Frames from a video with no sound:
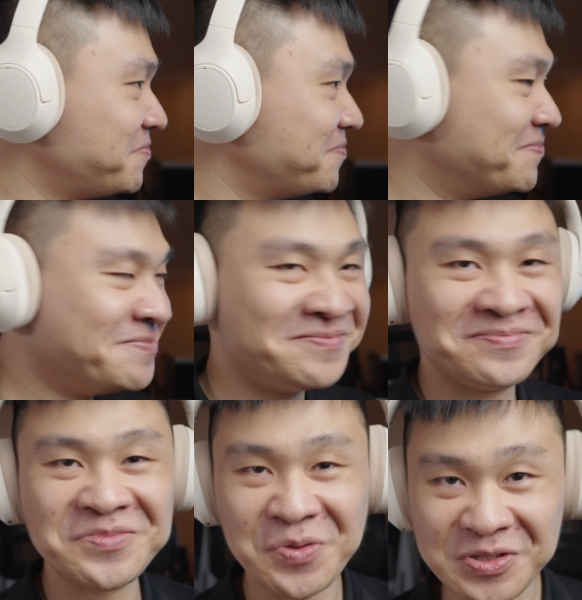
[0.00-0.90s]

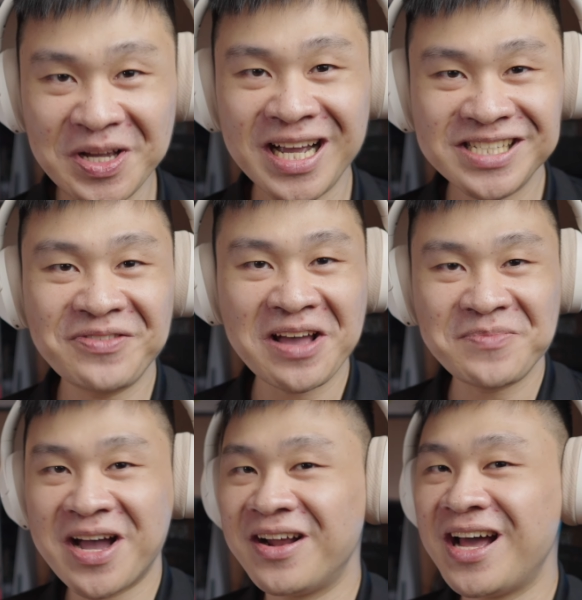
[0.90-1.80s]
嗯，我觉得应该是非常
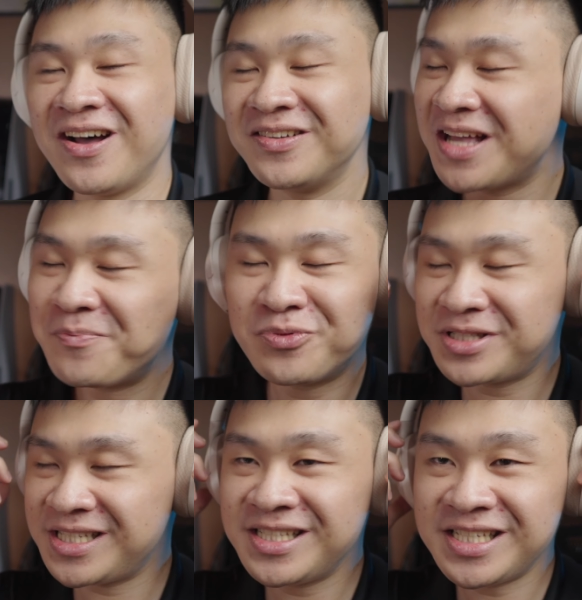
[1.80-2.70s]
漂亮哦。它不
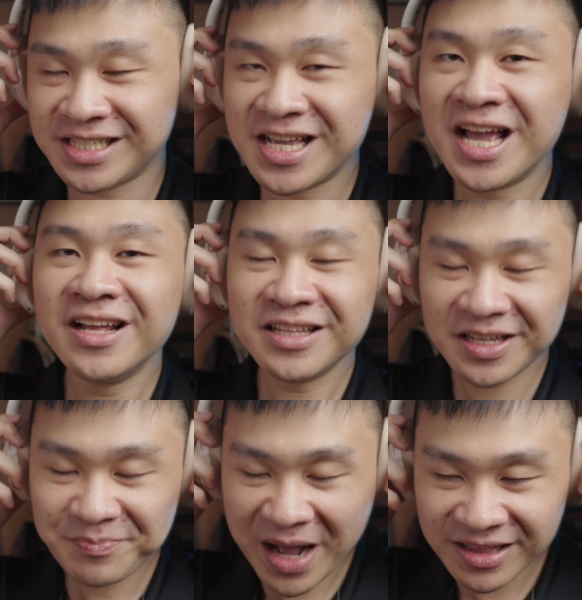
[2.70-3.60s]
仅仅
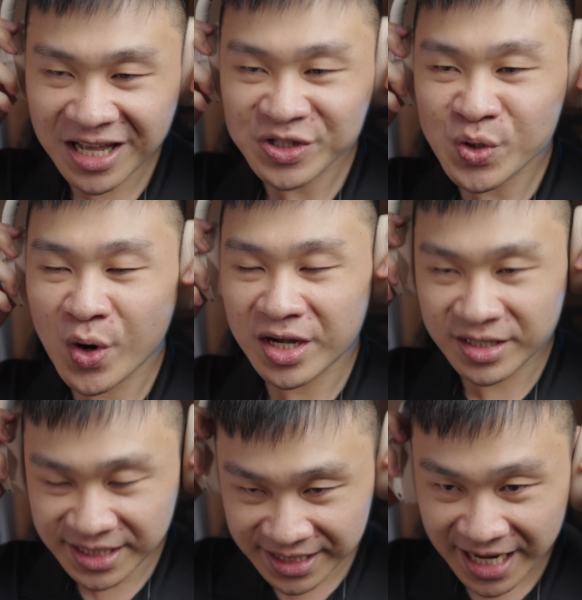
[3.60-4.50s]
你把它当做耳
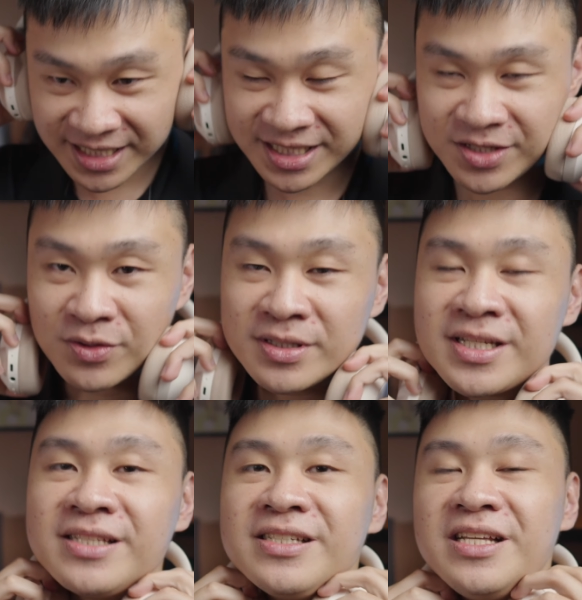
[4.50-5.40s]
机来使用，
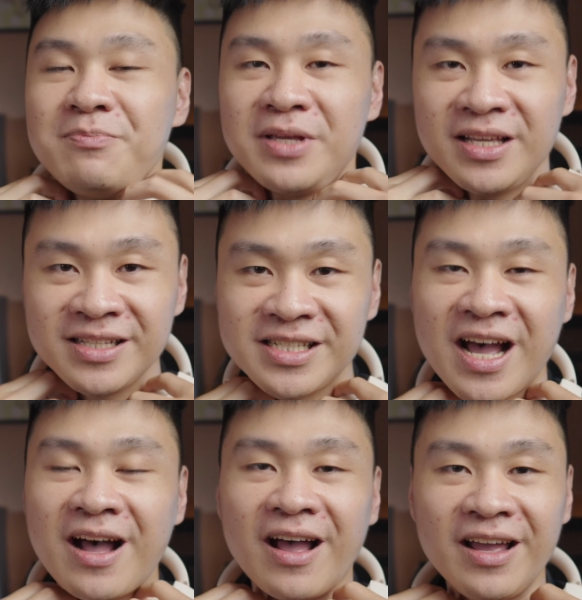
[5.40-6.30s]
甚至你平
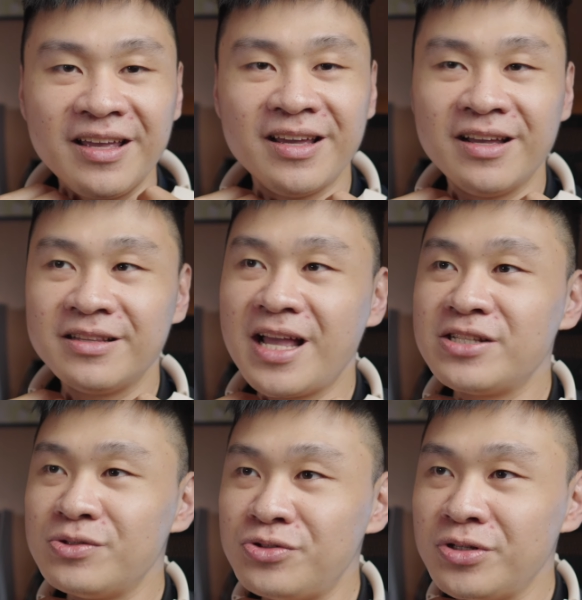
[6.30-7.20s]
常哎带
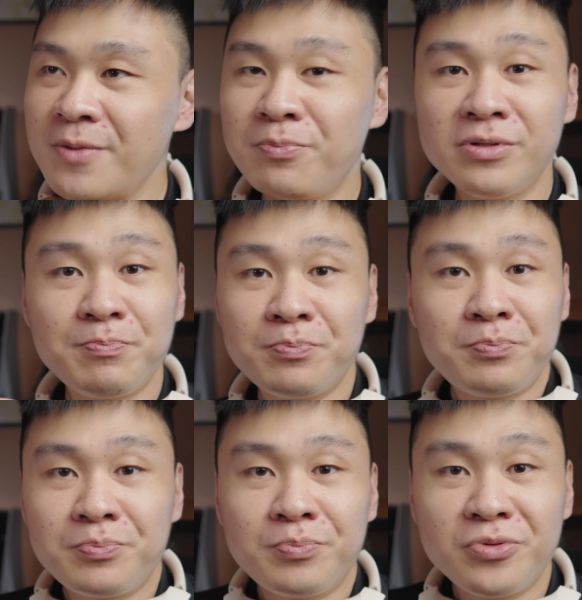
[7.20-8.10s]
出去你不
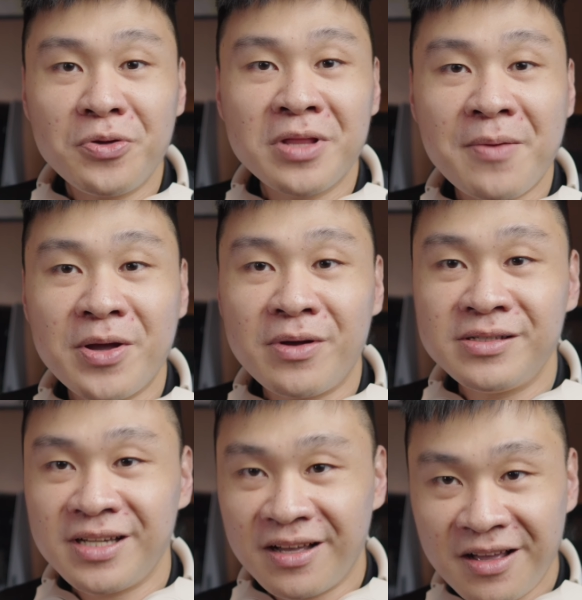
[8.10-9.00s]
不用它没关
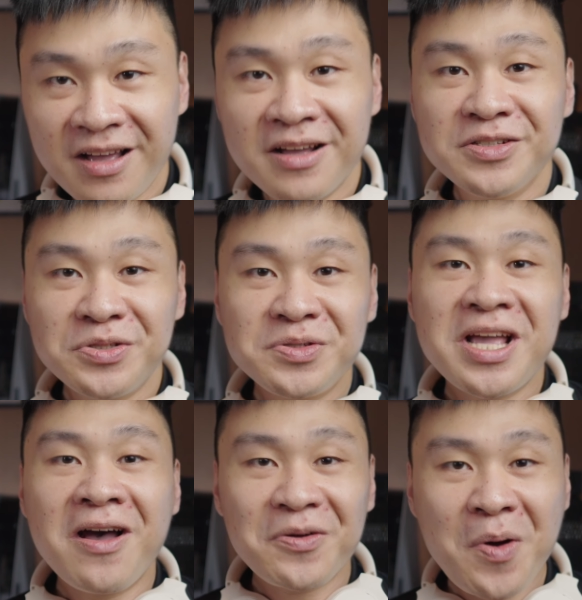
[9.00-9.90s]
系啊，就这
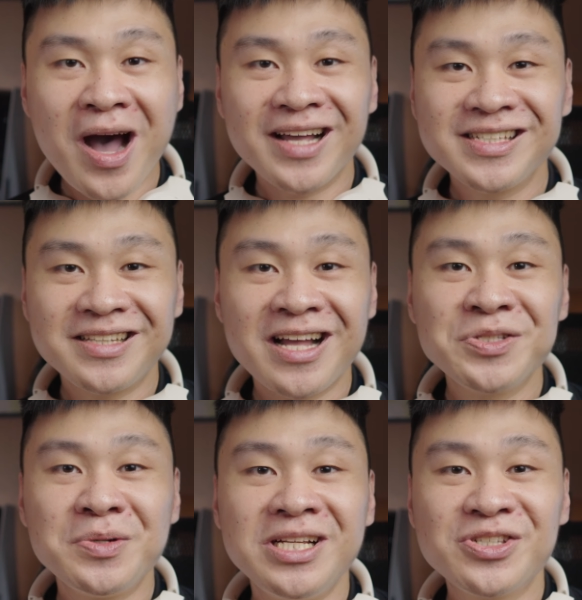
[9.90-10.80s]
样挂着当
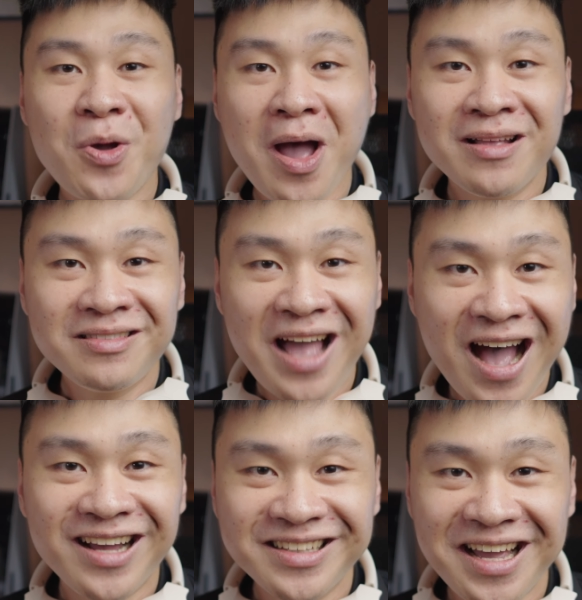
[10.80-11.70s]
做你穿
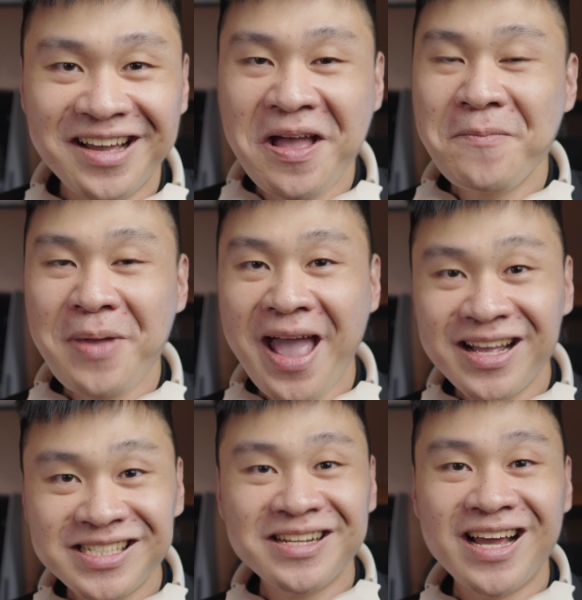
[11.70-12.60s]
搭的配
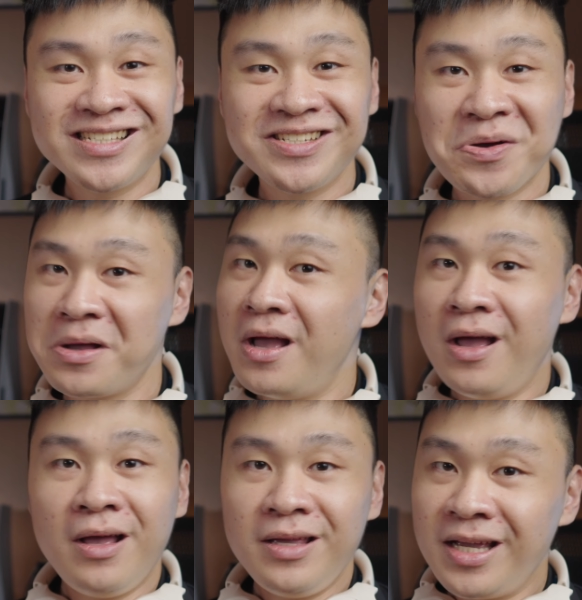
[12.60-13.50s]
件来使用
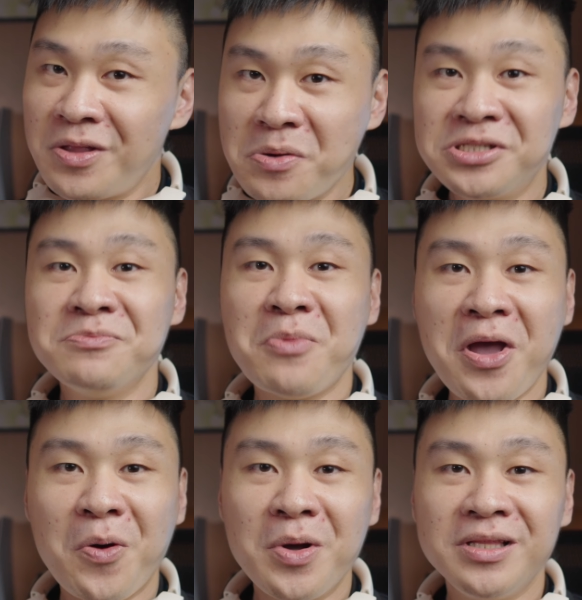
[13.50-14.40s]
也都是没
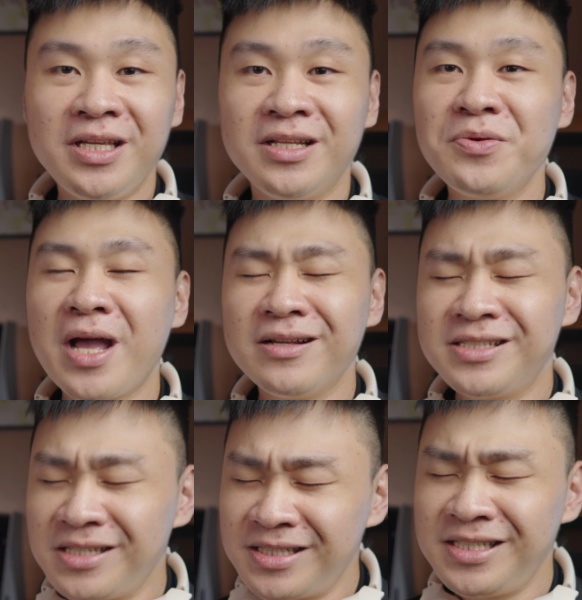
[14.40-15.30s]
有问题的。因为它的
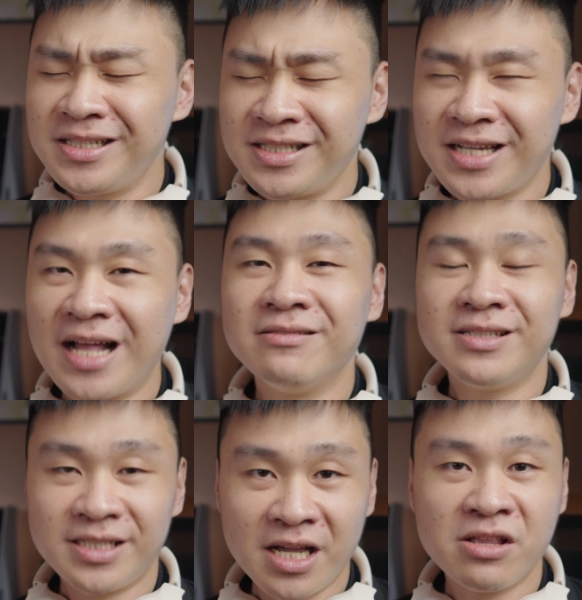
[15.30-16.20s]
设计的质感
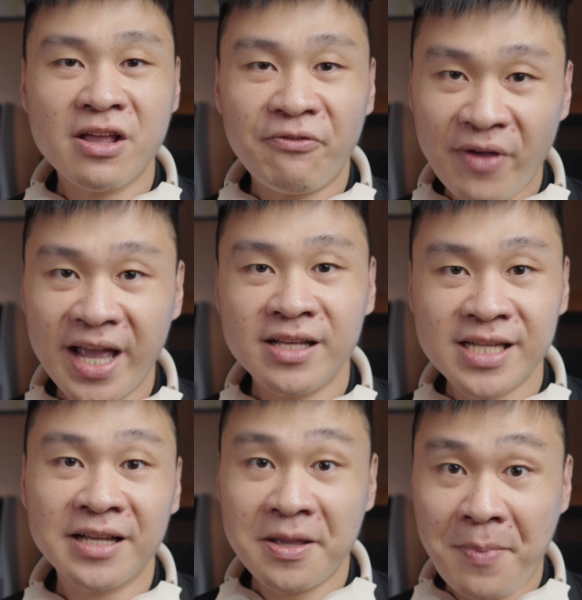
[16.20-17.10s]
真的非
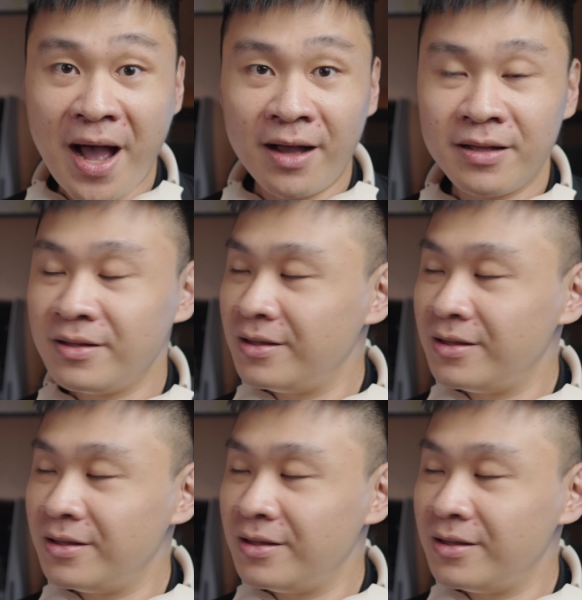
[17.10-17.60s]
常的棒，